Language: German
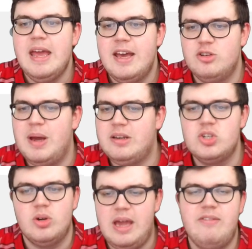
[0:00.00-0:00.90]
Also
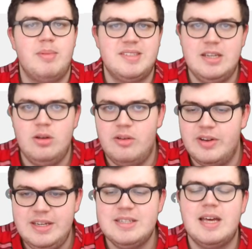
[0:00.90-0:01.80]
praktisch, okay, wenn man 10 Dollar
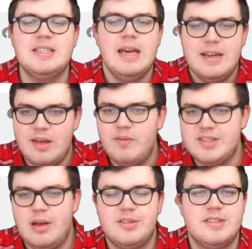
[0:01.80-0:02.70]
verdient hat, dann wird
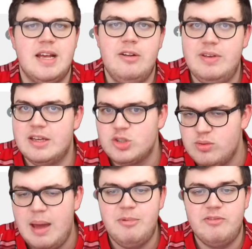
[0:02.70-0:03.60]
es ausgezahlt via
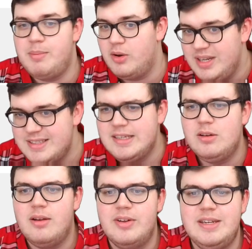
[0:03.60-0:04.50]
Stripe. Wenn man noch nicht 10
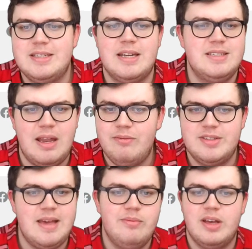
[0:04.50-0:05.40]
Dollar verdient hat, dann wird
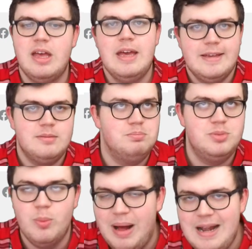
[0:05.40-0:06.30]
es einfach
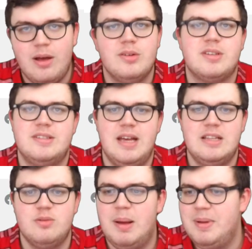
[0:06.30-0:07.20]
sobald ausgezahlt,
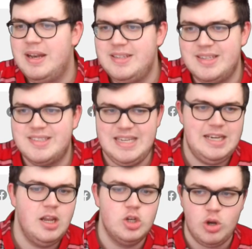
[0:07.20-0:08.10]
sobald man halt diese
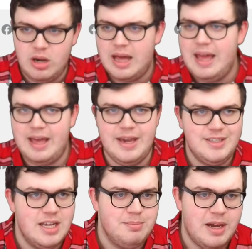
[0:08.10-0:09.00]
10 Dollar
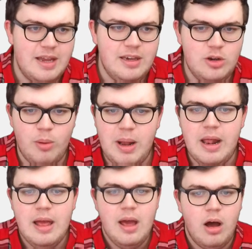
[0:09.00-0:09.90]
erreicht hat. Man kann hier
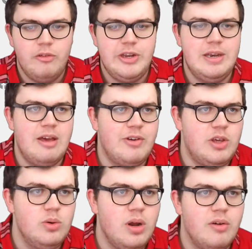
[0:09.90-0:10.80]
nochmal auf den
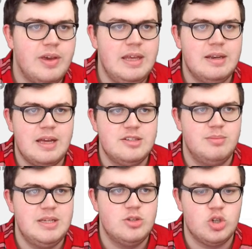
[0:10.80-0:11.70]
FAQ drauf gehen, kann zum
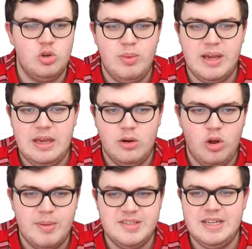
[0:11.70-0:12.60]
nächsten Schritt übergehen und
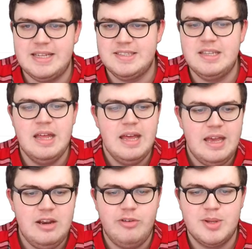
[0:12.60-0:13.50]
nochmal sich die ganzen
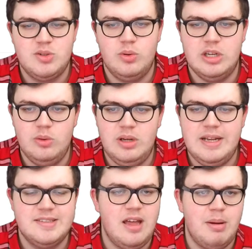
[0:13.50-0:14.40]
Informationen hier
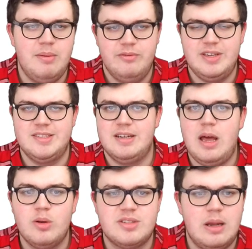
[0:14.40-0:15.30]
durchlesen. Aber wie gesagt,
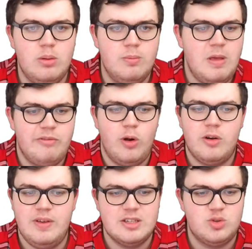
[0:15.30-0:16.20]
Auszahlung
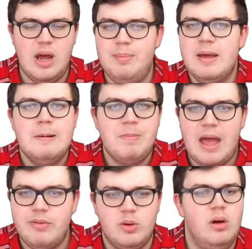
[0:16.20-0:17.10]
erfolgt via Stripe
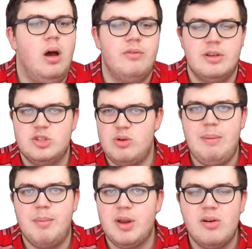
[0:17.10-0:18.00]
einfach nur auf Stripe
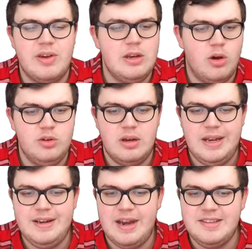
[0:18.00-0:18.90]
einmal draufgehen, Konto
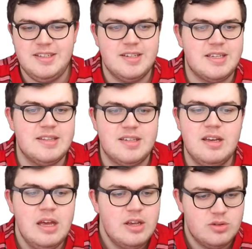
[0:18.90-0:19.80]
anlegen, dann hat sich das
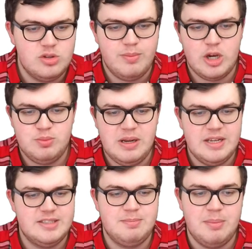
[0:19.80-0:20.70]
Ganze. So zum Beispiel
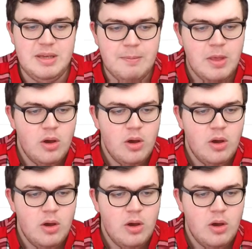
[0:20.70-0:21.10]
ist das bei mir.